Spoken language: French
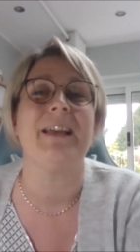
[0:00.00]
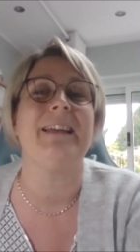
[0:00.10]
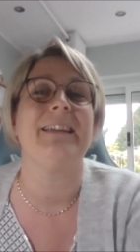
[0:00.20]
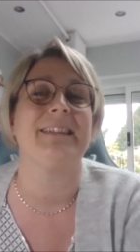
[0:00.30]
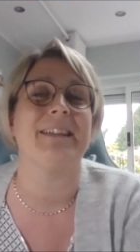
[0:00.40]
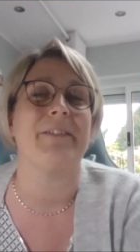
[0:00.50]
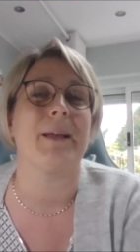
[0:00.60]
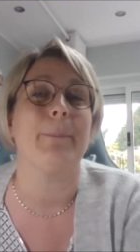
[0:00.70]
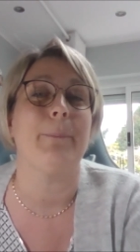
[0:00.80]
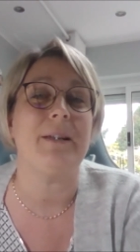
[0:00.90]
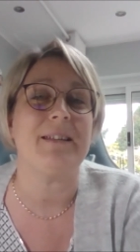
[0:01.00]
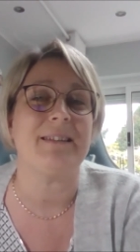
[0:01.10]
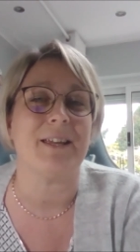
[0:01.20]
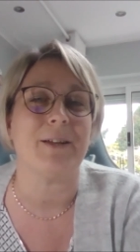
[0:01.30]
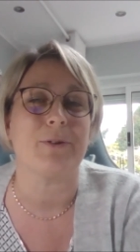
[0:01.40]
c'est avec
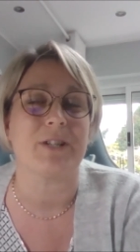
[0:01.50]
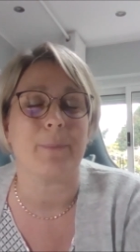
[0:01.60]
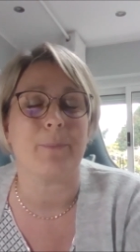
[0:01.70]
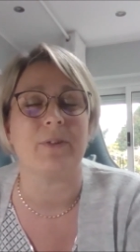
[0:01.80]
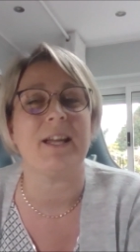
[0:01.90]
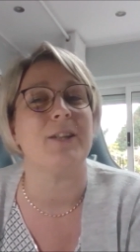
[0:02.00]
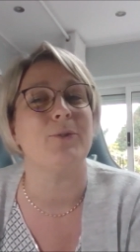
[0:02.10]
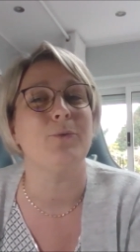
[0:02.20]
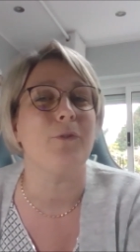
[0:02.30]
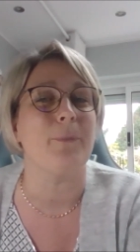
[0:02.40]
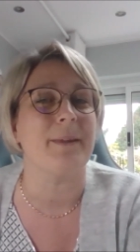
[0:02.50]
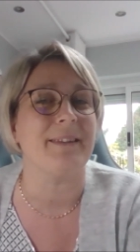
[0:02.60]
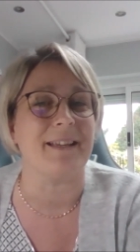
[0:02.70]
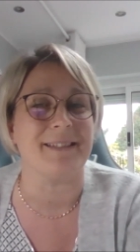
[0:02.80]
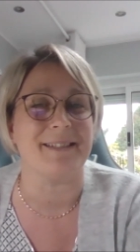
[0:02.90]
plaisir que je répondrai à tous vos
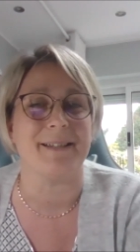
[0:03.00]
messages.